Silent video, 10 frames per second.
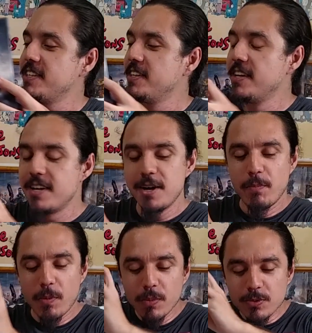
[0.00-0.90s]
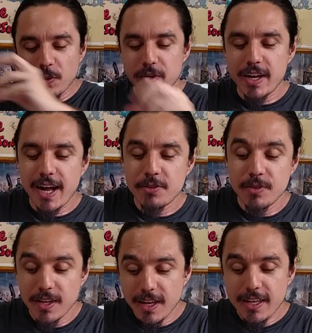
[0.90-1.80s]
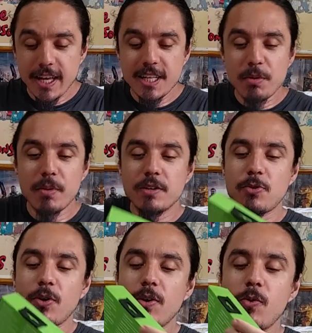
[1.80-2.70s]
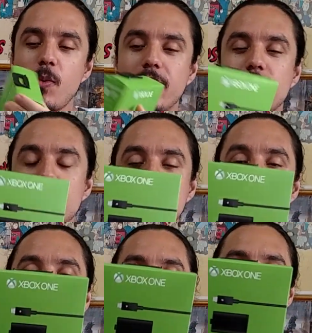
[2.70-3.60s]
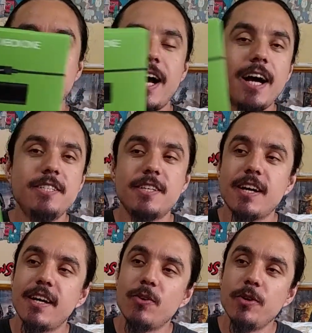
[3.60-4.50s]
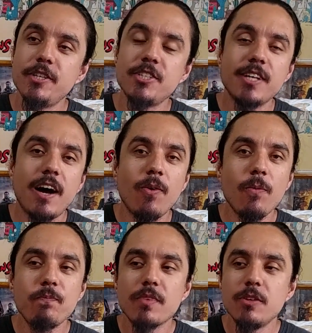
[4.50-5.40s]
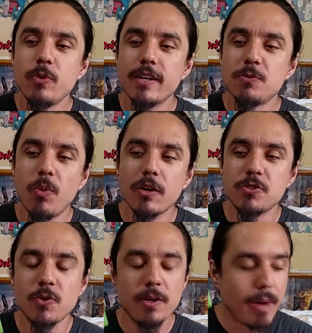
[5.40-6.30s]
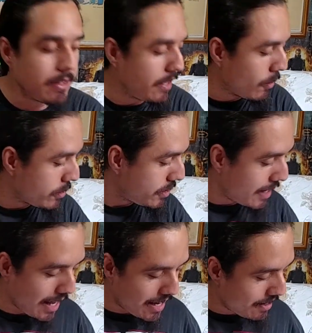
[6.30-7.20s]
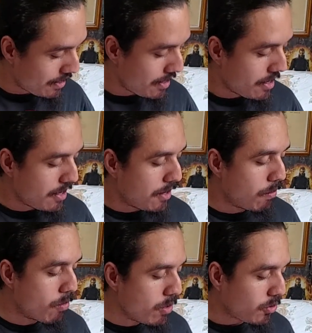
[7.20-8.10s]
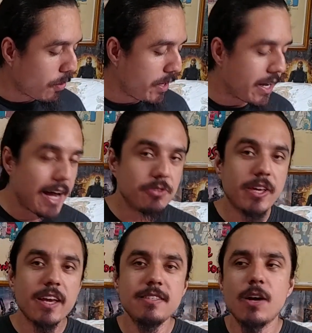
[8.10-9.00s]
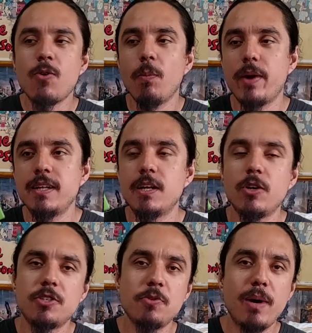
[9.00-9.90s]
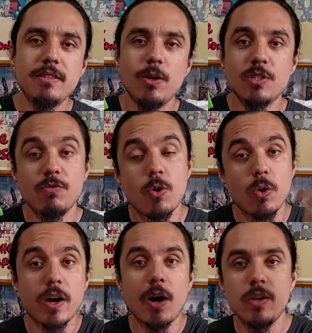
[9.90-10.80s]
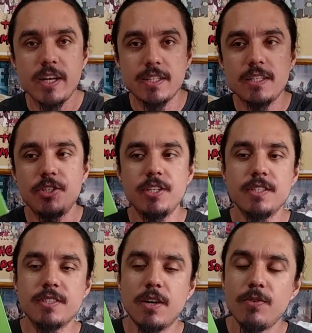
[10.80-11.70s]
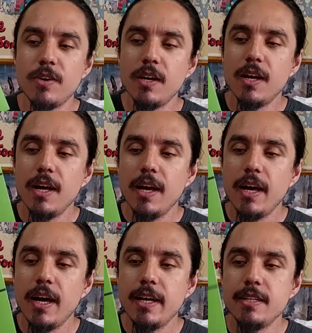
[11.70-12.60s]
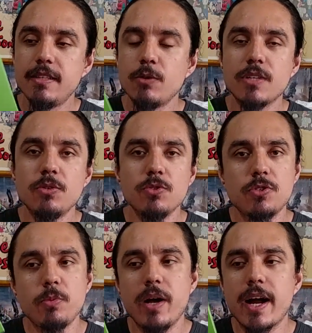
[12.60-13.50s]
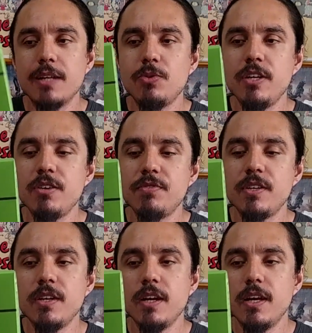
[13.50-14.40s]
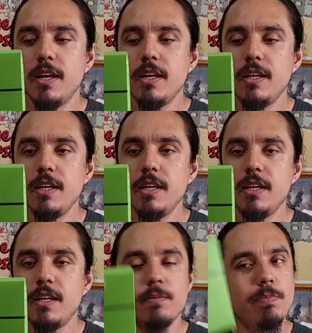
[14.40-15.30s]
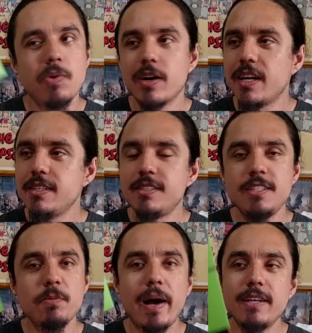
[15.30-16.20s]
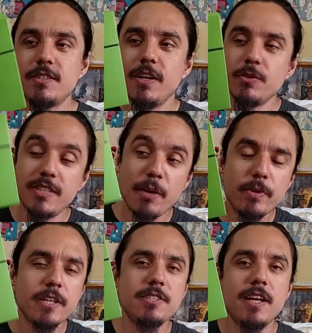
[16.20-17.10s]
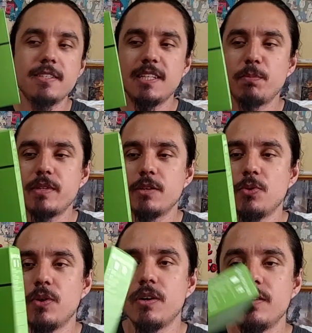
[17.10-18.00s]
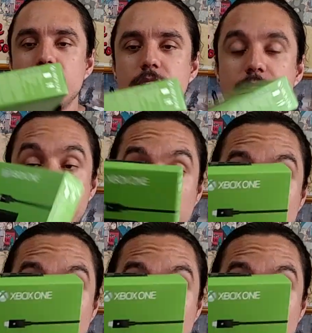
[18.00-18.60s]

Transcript: aí. Pô, muito obrigado. E ainda me mandou uma, um Play Charge, cara, original do Xbox One. Matheus, cara, muito obrigado. Quem quiser comprar na loja do Matheus, eu vou colocar o link na descrição. É, ele tem os anúncios no Mercado Livre. E, pô, agradecer demais. Eu sempre quis ter esse adaptador. É